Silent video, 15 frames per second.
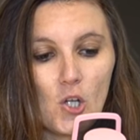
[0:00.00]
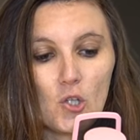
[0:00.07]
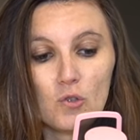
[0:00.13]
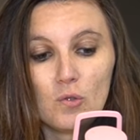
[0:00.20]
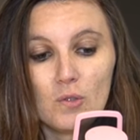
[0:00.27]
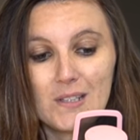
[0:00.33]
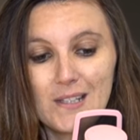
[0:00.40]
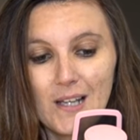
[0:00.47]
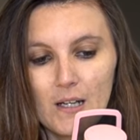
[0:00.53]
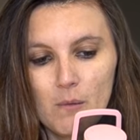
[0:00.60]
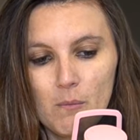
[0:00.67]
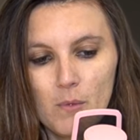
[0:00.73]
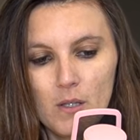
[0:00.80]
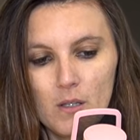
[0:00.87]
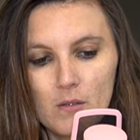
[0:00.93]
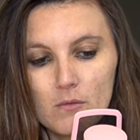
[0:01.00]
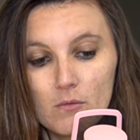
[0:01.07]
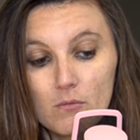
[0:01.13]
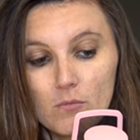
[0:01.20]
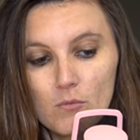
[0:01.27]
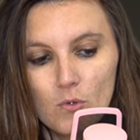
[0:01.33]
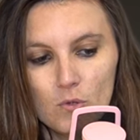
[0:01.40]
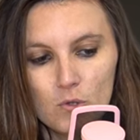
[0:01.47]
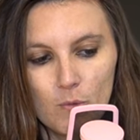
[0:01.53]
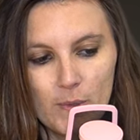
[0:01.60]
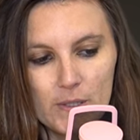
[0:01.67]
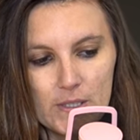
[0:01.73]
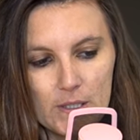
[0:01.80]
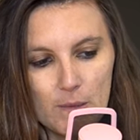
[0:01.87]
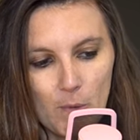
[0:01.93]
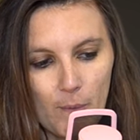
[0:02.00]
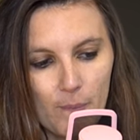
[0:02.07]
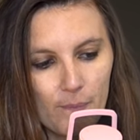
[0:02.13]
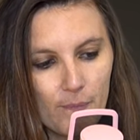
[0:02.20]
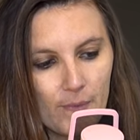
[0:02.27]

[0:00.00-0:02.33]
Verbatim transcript: se calmer automatiquement.